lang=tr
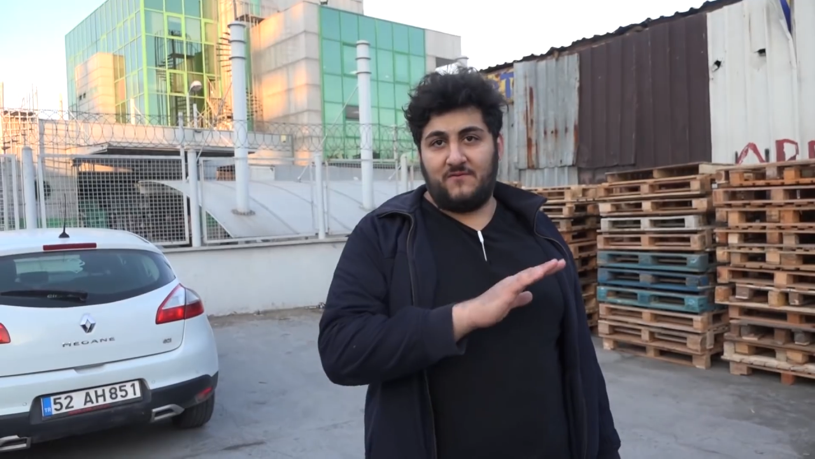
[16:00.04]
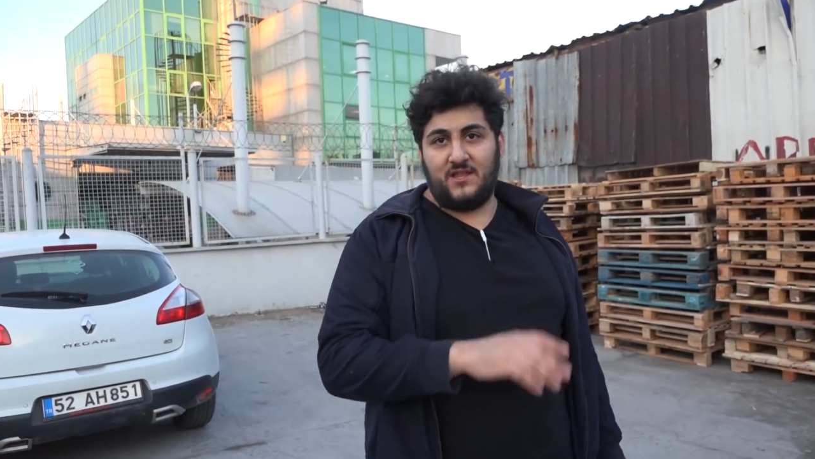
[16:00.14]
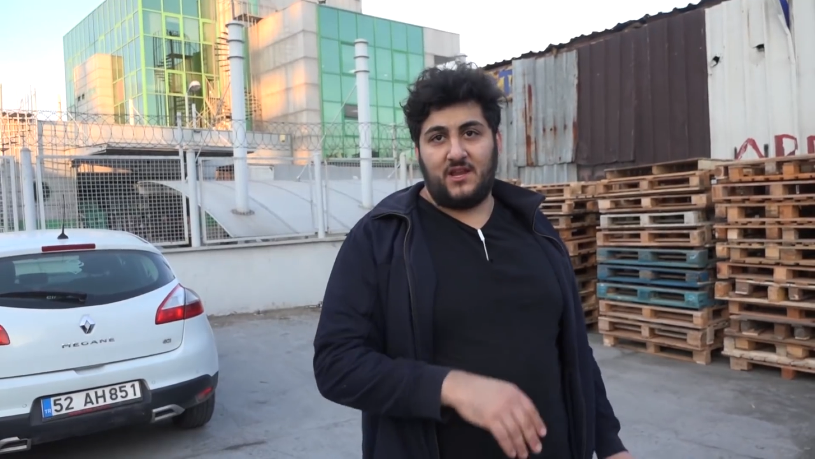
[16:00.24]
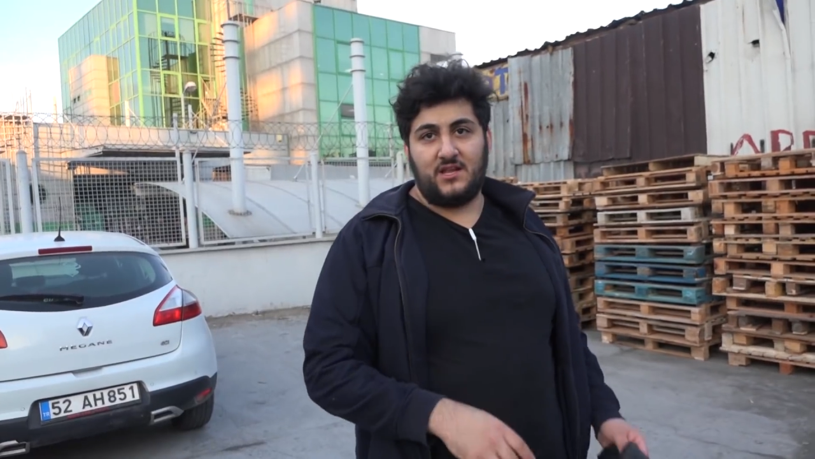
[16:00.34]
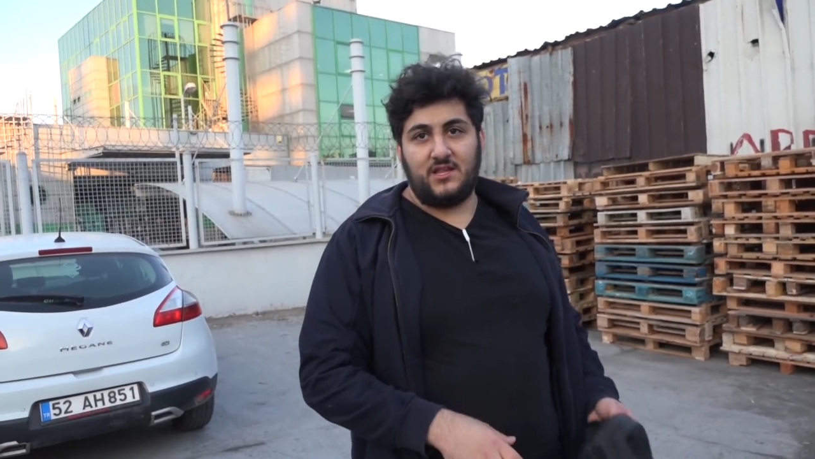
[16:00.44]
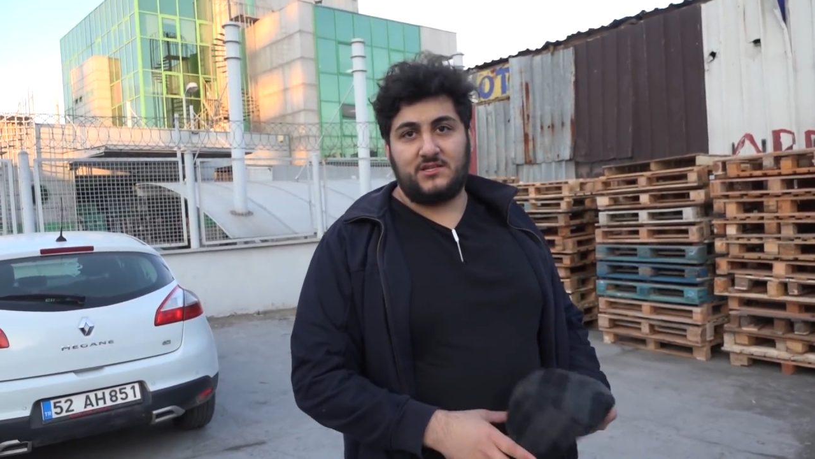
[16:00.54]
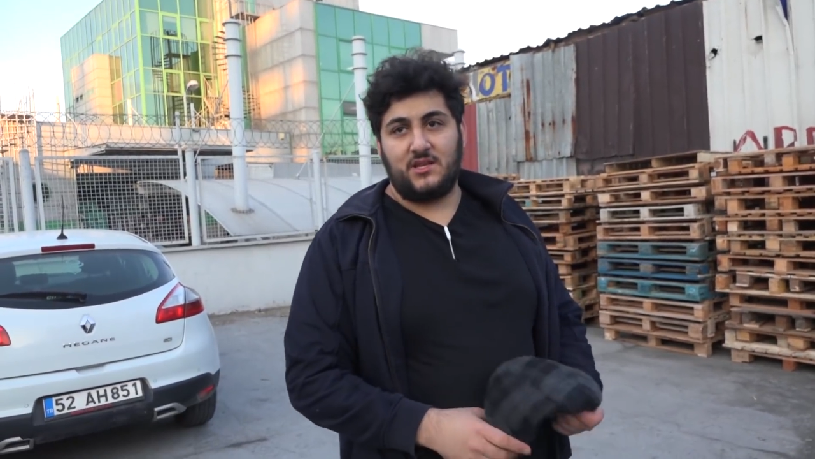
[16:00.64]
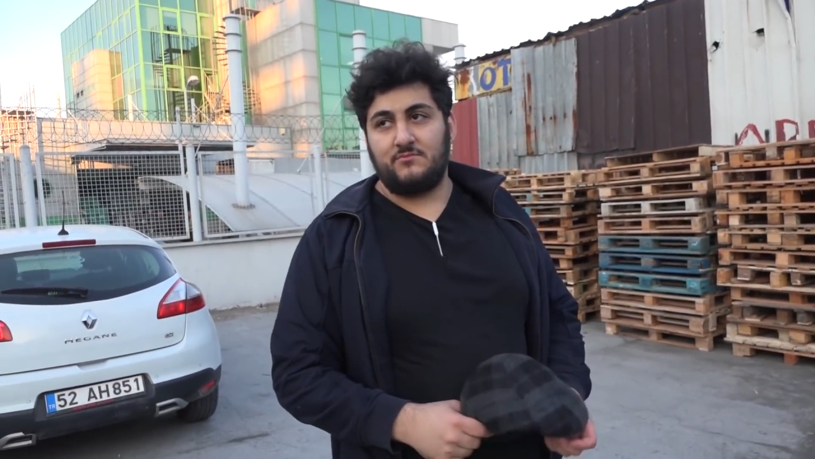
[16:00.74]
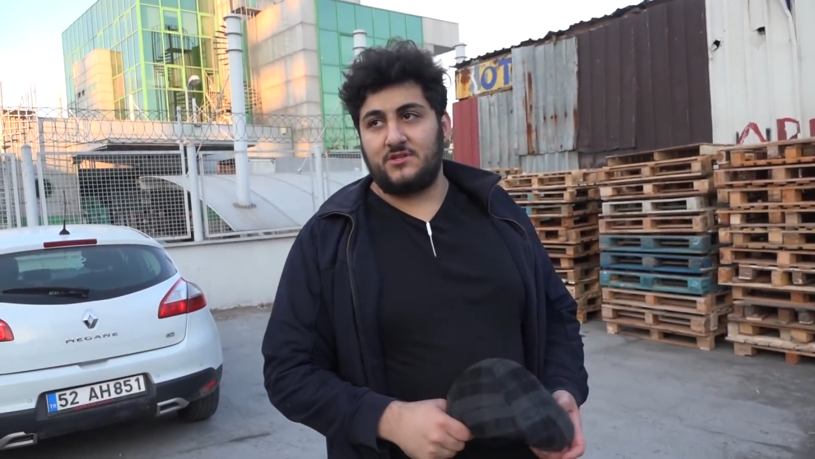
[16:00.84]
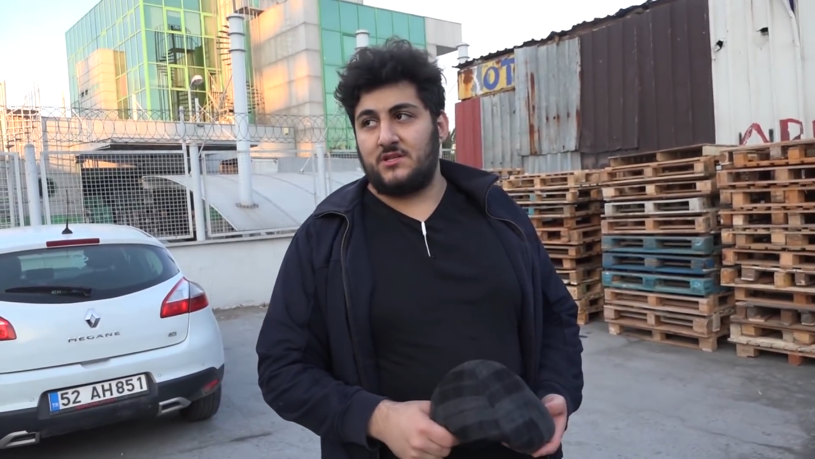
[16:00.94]
Afgan
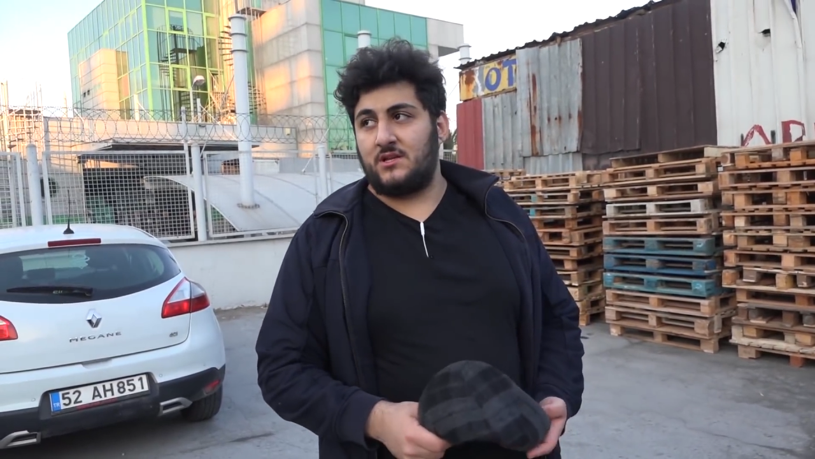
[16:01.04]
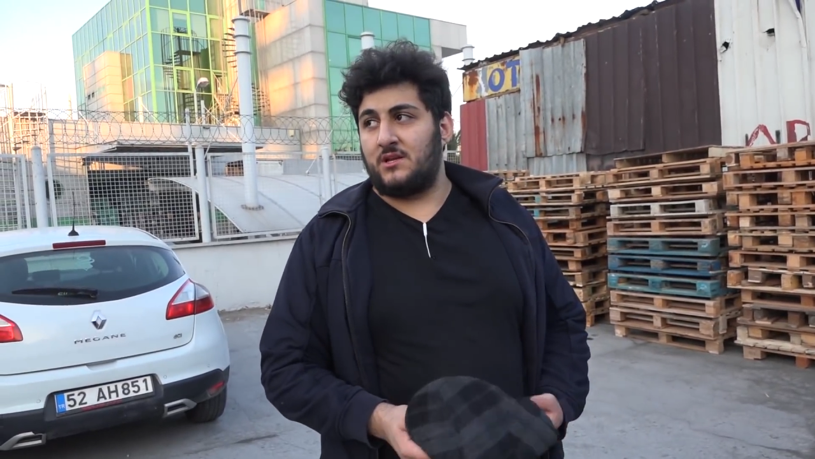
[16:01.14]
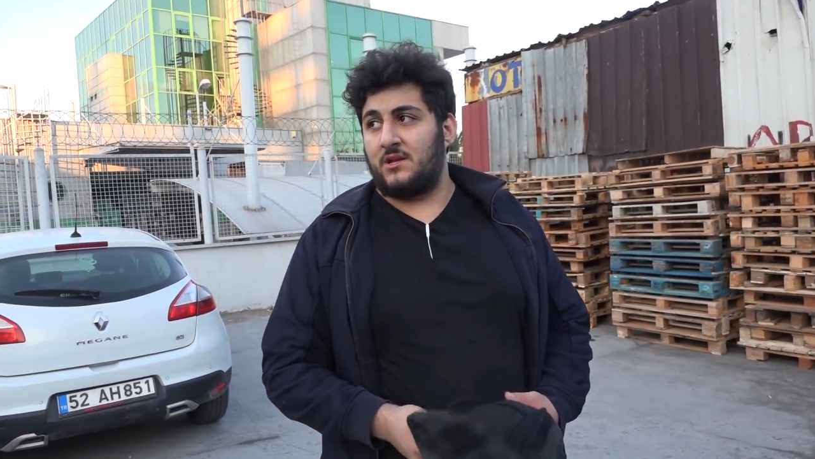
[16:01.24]
arkadaşlarımızın.